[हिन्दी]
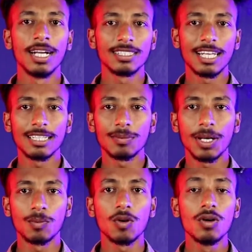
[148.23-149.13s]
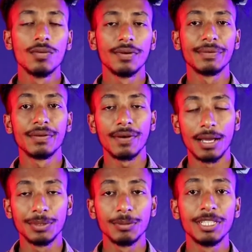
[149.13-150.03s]
एंड साथ में आपको फिफ्टी
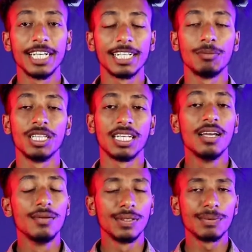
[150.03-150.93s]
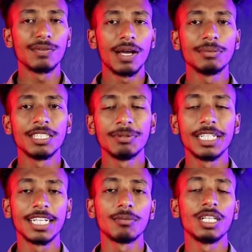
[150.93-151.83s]
फाइव जी बी डेटा मिलता है फिफ्टी फाइव जी बी
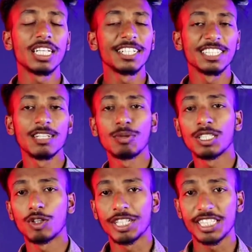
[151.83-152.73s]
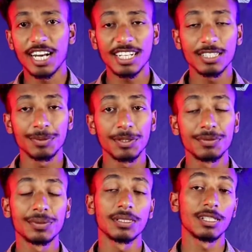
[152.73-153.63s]
डेटा मिलता है डिजनी प्लस हॉटस्टार का
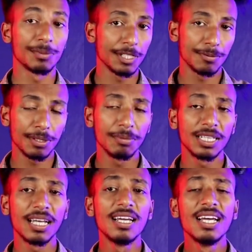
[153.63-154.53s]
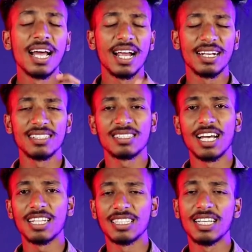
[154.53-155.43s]
सब्सक्रिप्शन मिलता है एंड
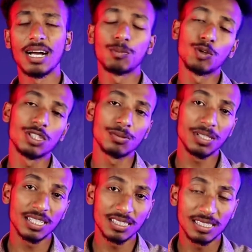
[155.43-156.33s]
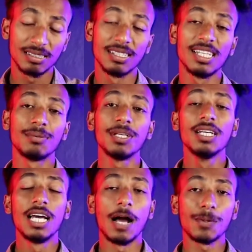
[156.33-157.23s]
साथ ही आपको इसके लिए भी
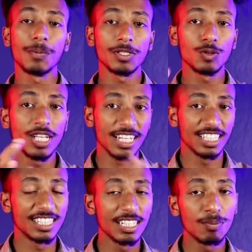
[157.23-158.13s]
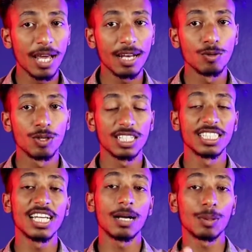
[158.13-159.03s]
आपके पास कोई एग्जिस्टिंग प्लान होना
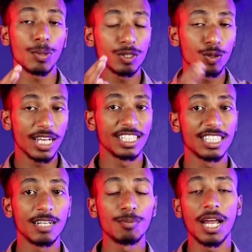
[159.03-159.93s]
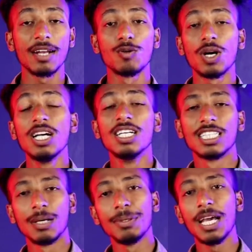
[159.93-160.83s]
चाहिए आपके पास कोई एग्जिस्टिंग प्लान होगा
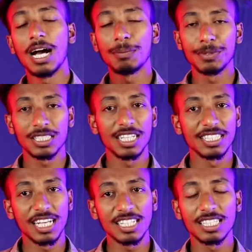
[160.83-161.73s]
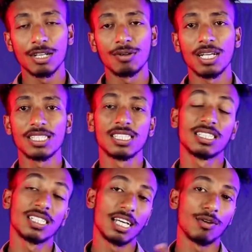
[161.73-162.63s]
तभी आप इसका रिचार्ज करवा
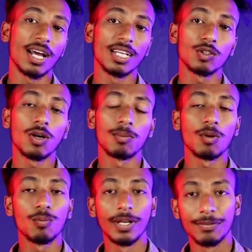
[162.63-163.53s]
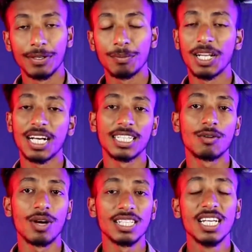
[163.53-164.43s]
करवाएंगे तो आपको बेनिफिट मिलेगा
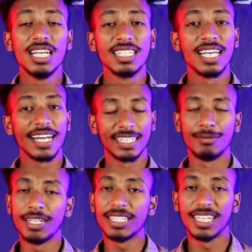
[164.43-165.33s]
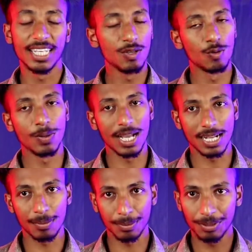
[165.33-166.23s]
अदरवाइज ये एक्टिवेट नहीं हो
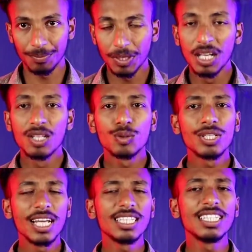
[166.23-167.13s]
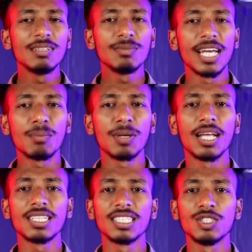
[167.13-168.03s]
पाएगा आपका तो यही तीन नए
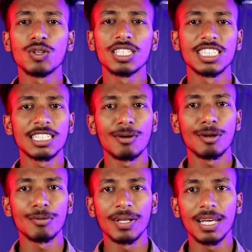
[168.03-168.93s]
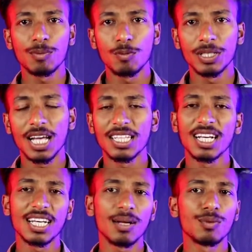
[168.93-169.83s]
प्लान थे जियो के जिसके बारे में मैंने आपको बता
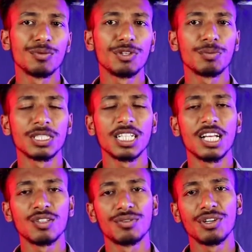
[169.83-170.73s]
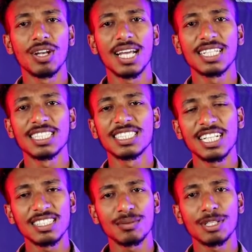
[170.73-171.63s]
दिया अगर आपको वीडियो पसंद आया तो वीडियो लाइक कीजिएगा
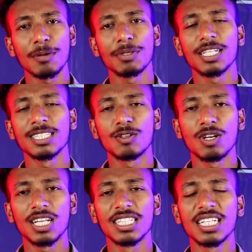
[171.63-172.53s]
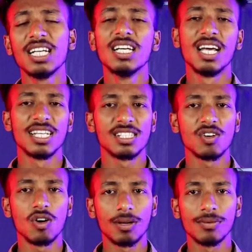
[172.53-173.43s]
चैनल सब्सक्राइब करके जरूर रख लीजिएगा ऐसे
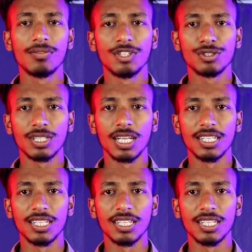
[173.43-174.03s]
और भी वीडियोस के